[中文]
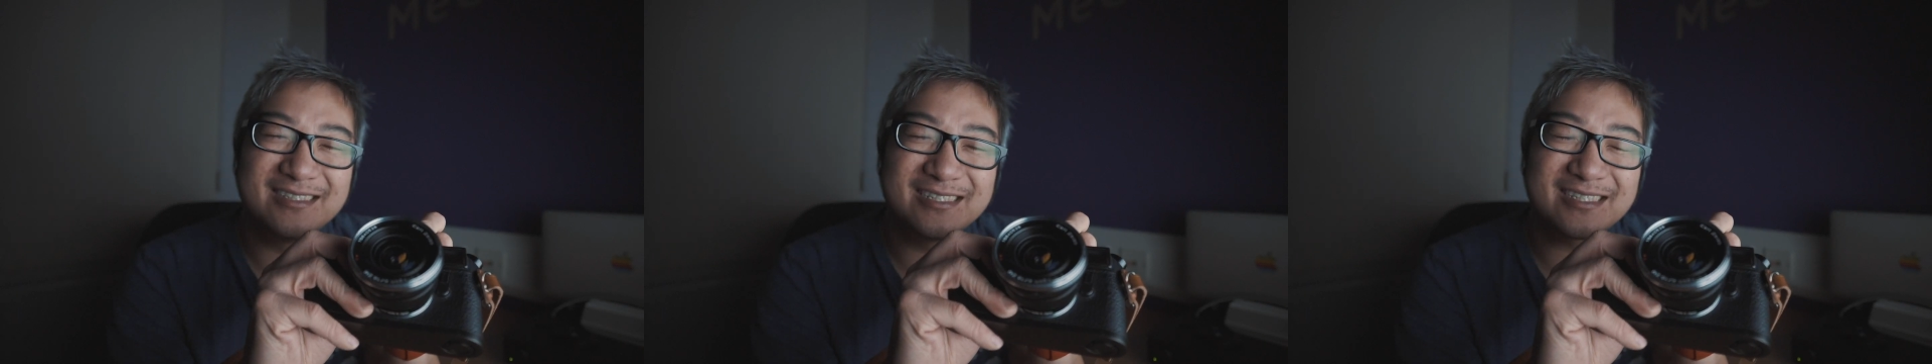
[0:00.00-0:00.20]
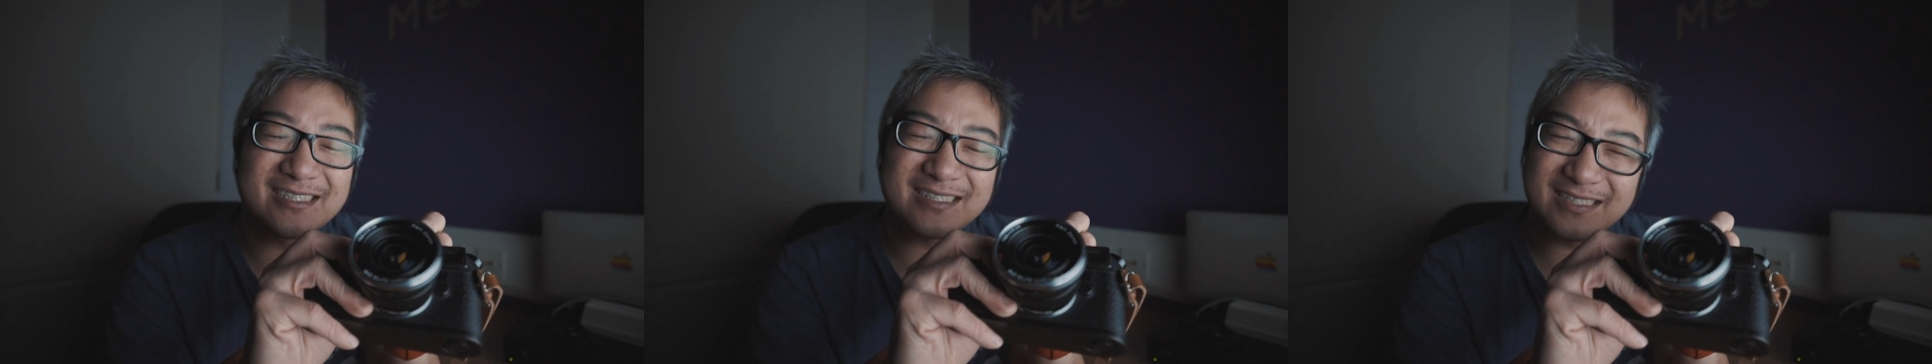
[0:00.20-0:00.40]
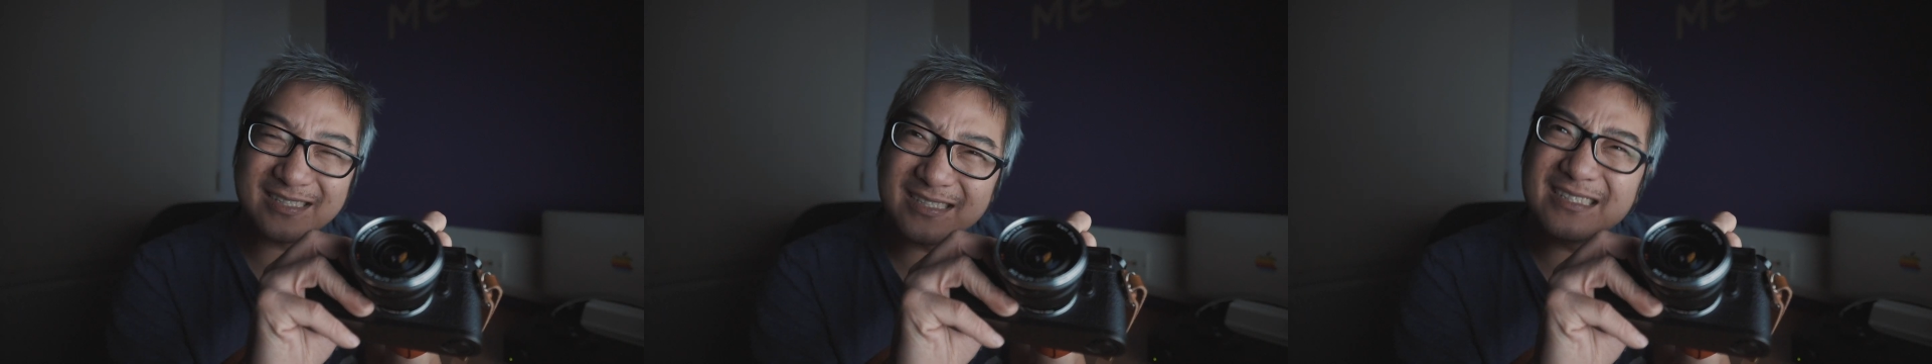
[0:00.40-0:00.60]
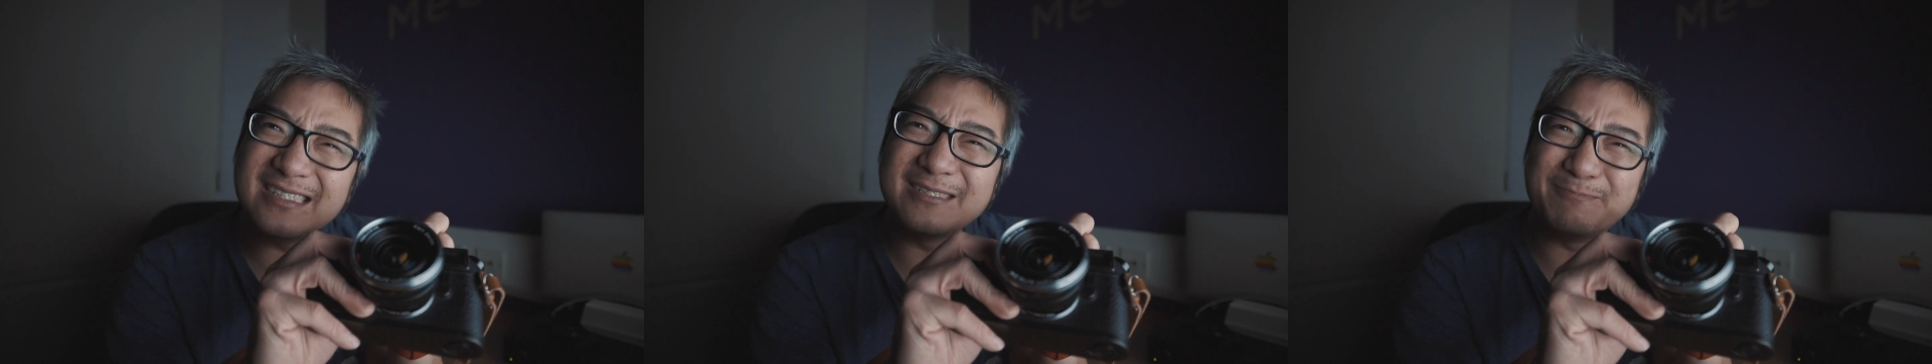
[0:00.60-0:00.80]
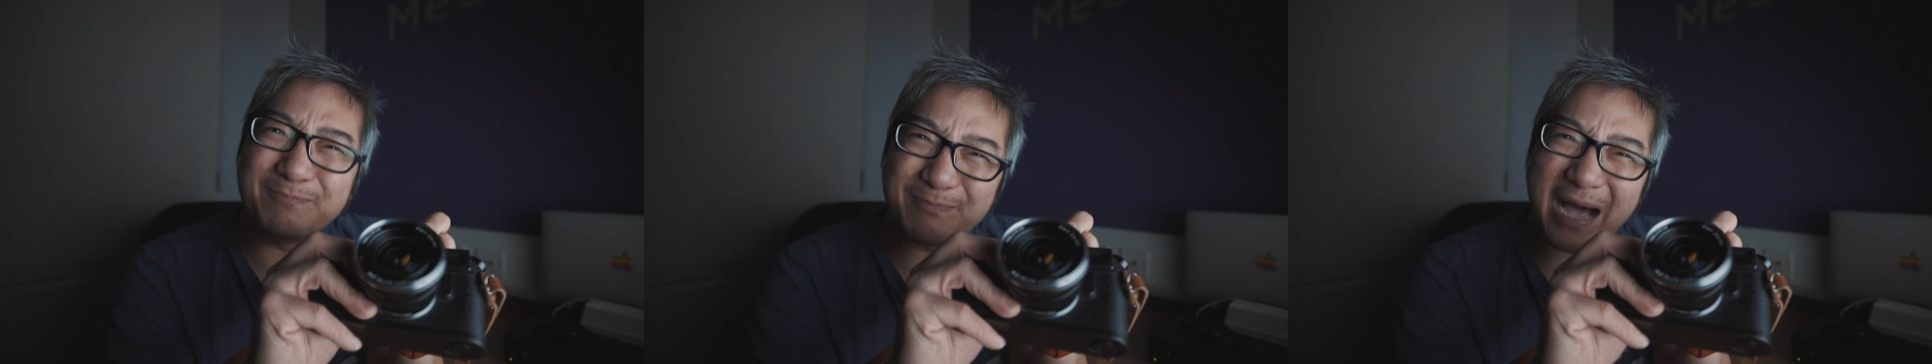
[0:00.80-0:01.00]

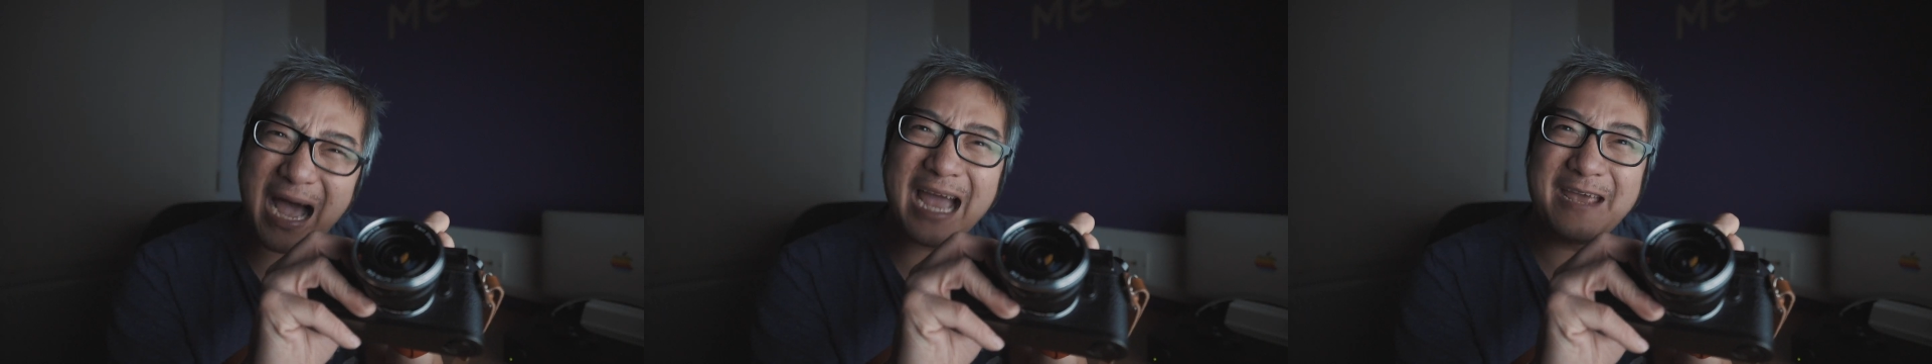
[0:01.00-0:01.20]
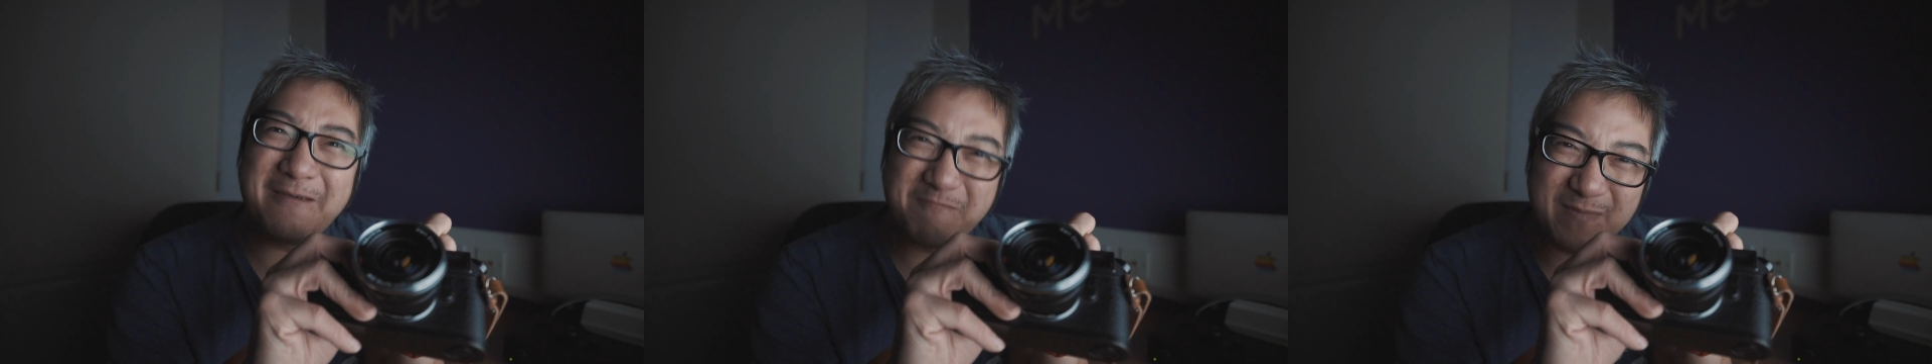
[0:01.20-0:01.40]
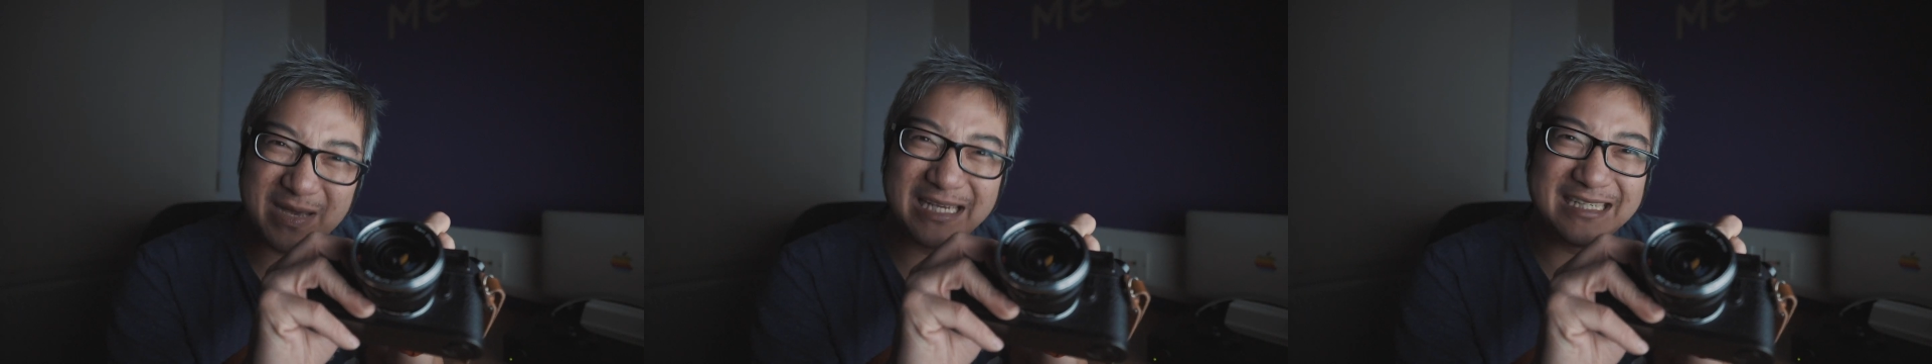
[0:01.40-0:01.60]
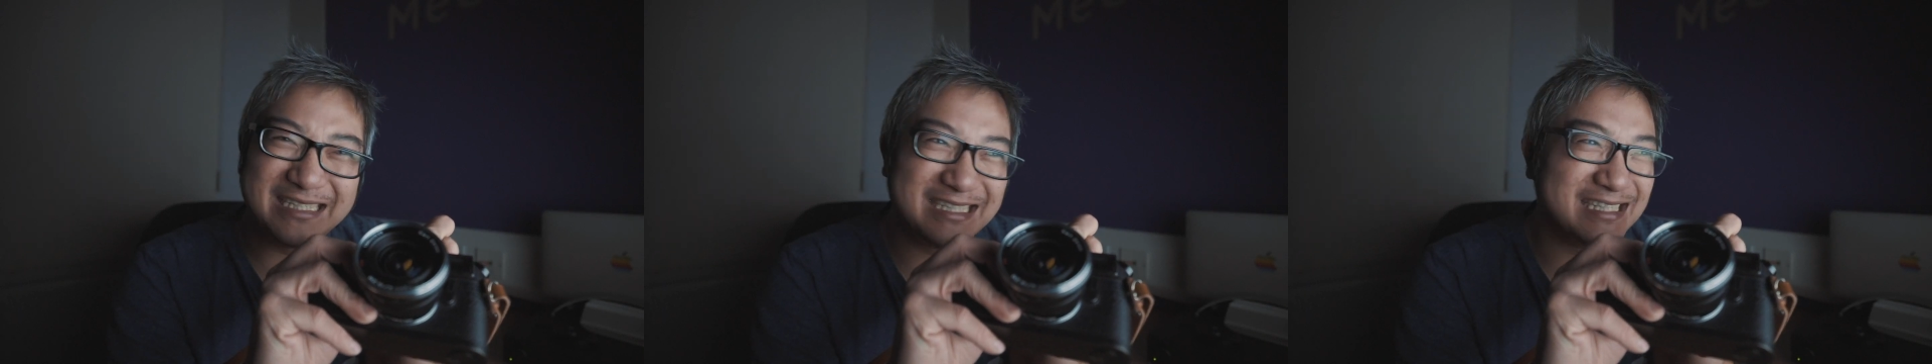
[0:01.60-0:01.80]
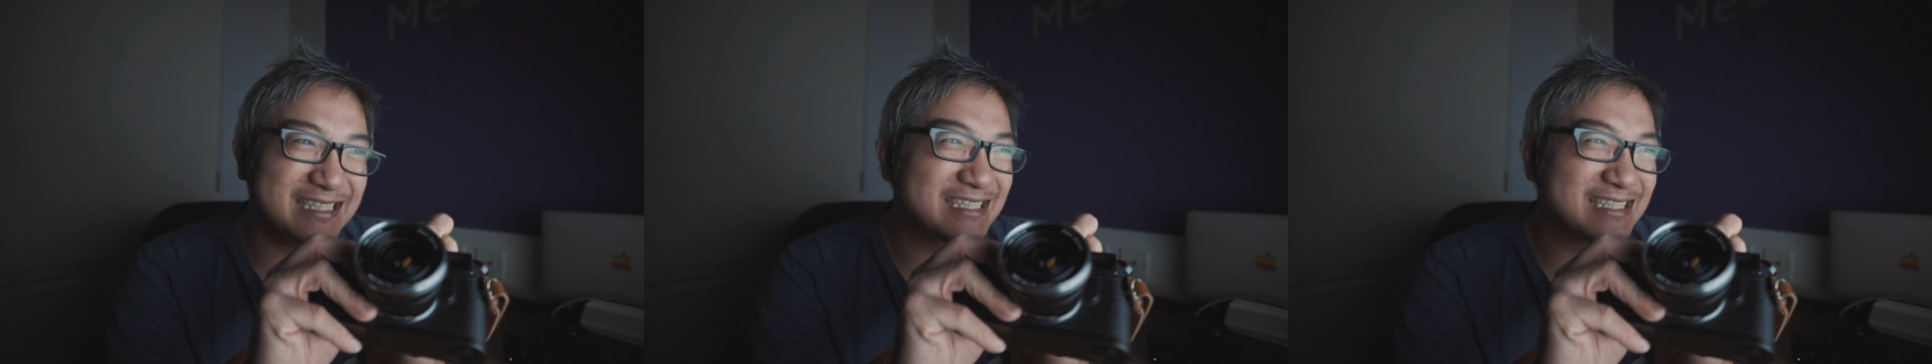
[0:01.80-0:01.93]
四百美金，